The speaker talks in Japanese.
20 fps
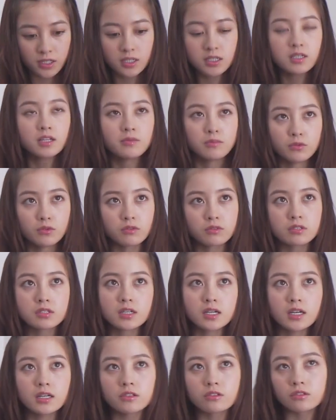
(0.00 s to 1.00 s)
にしても
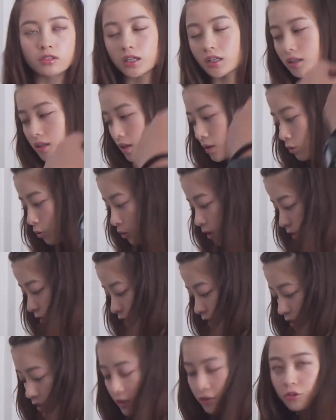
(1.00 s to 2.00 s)
スカートなのでこう
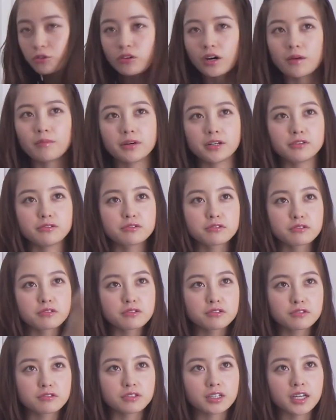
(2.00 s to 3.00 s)
やって上げるとあまり
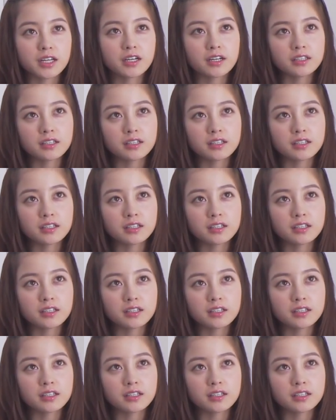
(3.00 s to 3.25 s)
美しく